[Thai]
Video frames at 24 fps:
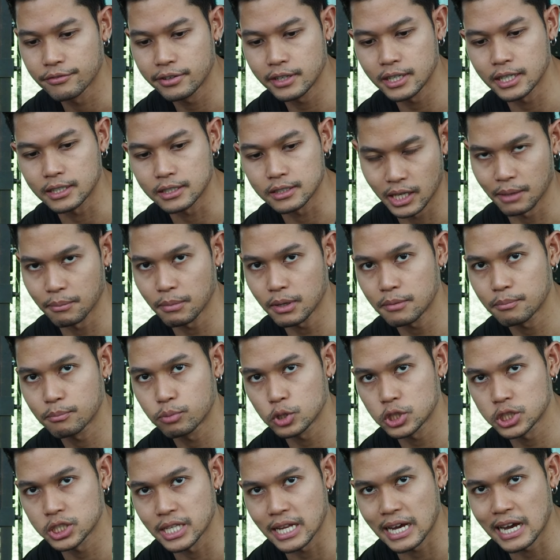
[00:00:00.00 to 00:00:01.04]
ฝึกเคเบิล
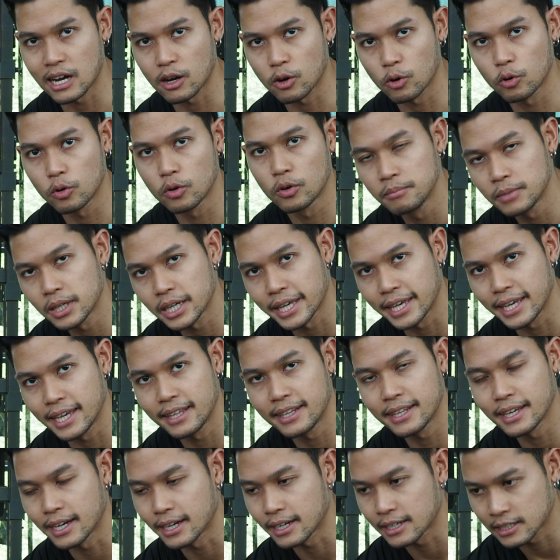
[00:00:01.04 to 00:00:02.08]
พุชดาวเมื่อกี้
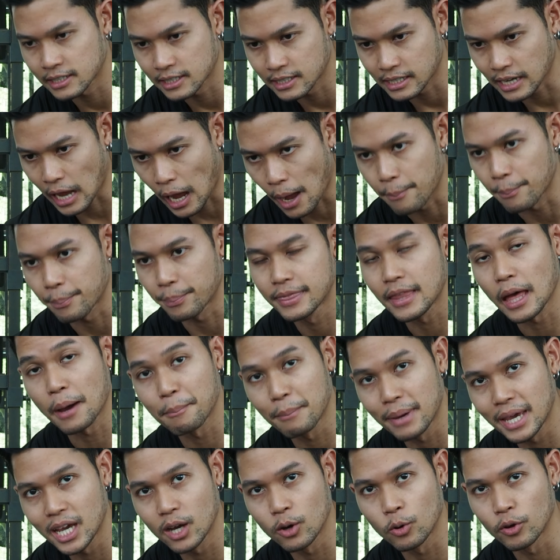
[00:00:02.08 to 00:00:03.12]
เนี่ยกับดัม
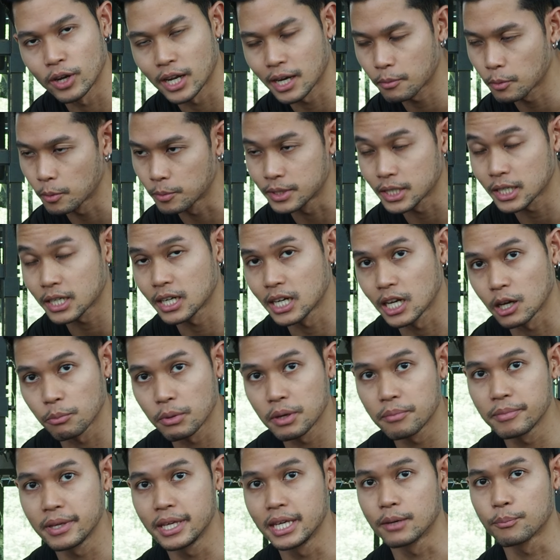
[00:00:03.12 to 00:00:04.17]
เบลนะครับผมถ้าเกิดเรา
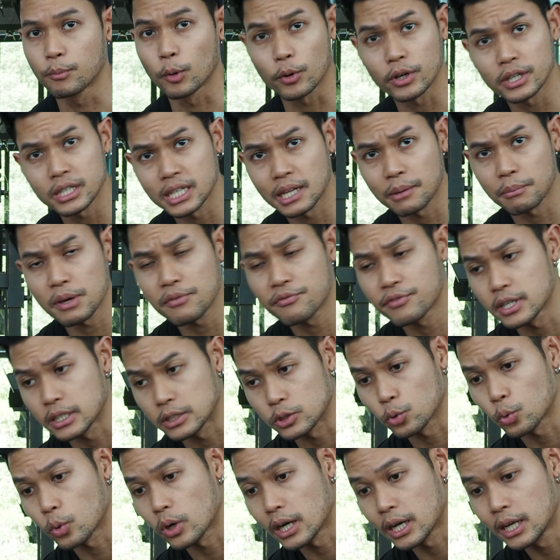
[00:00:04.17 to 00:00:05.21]
ไม่มีผมก็แนะนำให้ฝึก
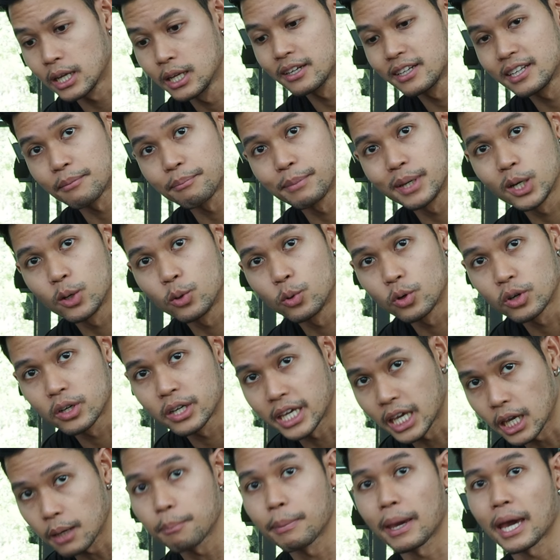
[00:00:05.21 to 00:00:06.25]
ตัวดัมเบล
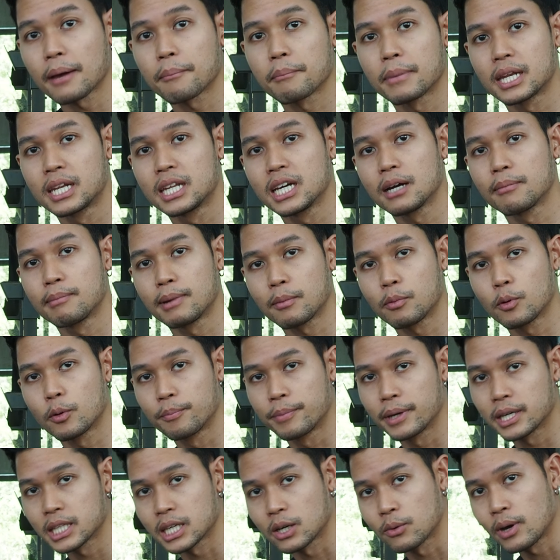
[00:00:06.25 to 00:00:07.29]
คิกแบ็กเหมือนเดิมนะผม
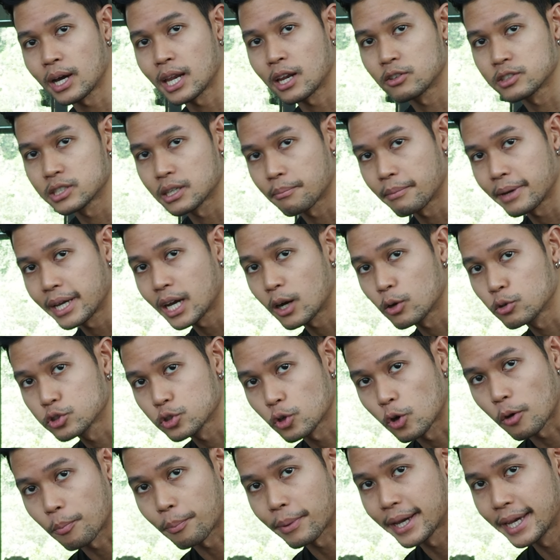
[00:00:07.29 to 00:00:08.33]
เพียงแต่ว่าเราจะไม่เอา
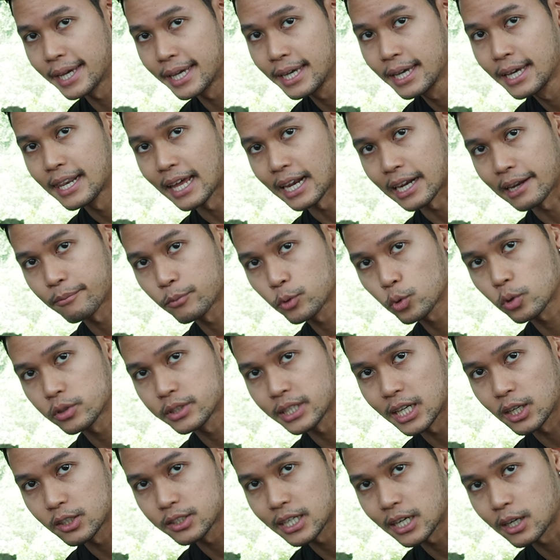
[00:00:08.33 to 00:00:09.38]
ศอกไปหลังลำตัว
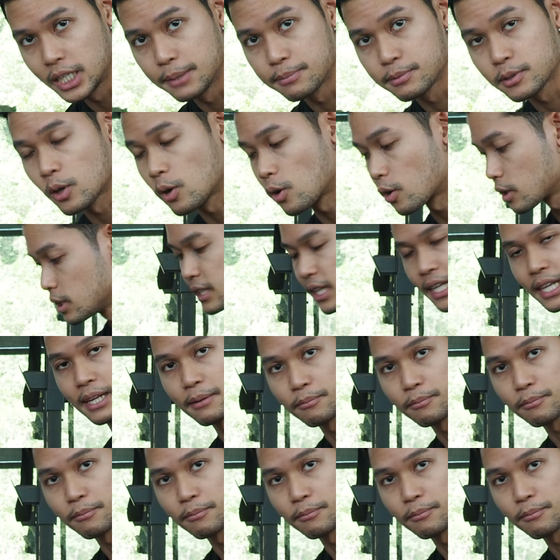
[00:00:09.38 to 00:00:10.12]
แต่เราจะหนีบศอกติด